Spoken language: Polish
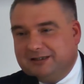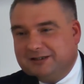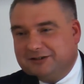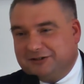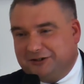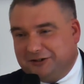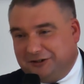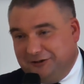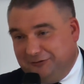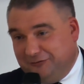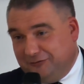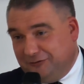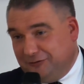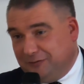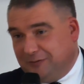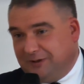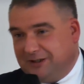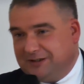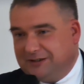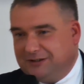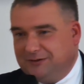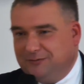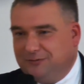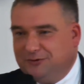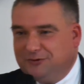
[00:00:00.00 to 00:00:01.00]
naszych
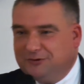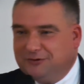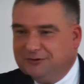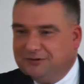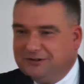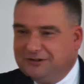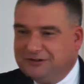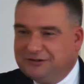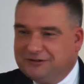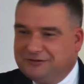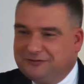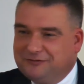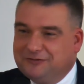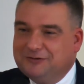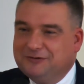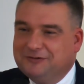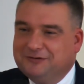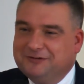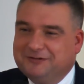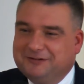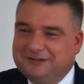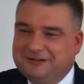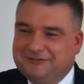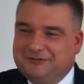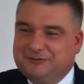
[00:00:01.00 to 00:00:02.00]
informacji, bo to też
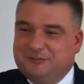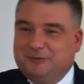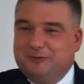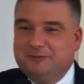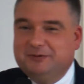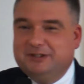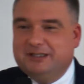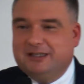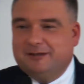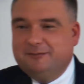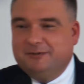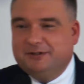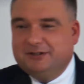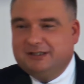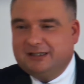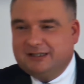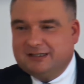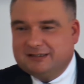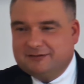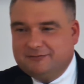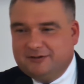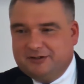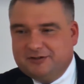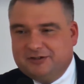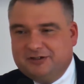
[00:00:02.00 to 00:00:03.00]
wspominamy
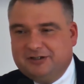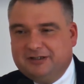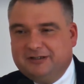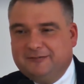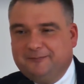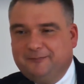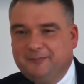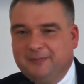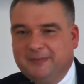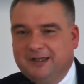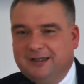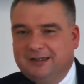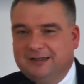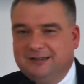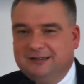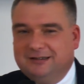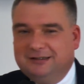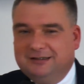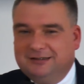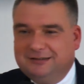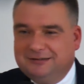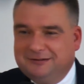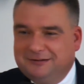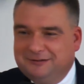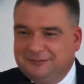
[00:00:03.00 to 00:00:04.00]
teraz właśnie
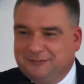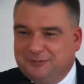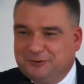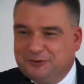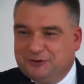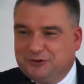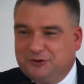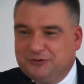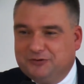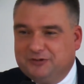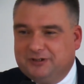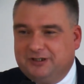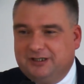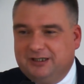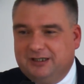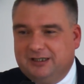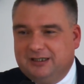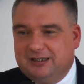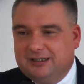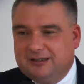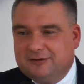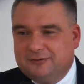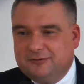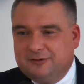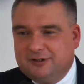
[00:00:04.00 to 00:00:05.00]
początki,
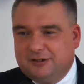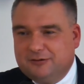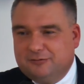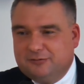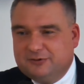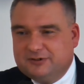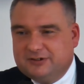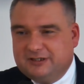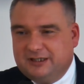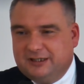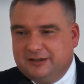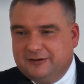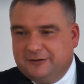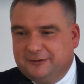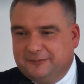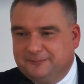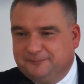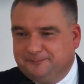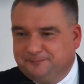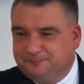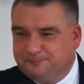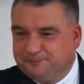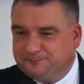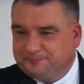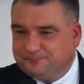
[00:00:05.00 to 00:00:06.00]
początki Artura Górskiego.
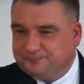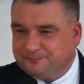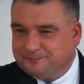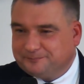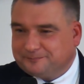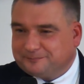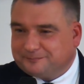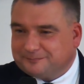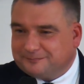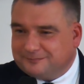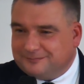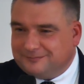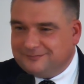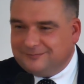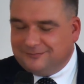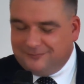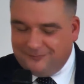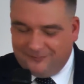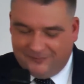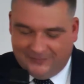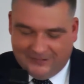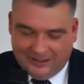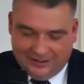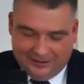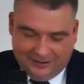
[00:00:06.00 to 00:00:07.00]
Powojennego
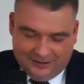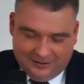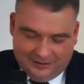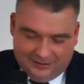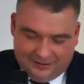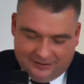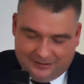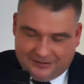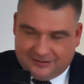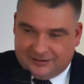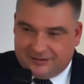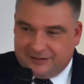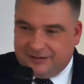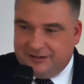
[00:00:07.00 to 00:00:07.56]
KZM-u.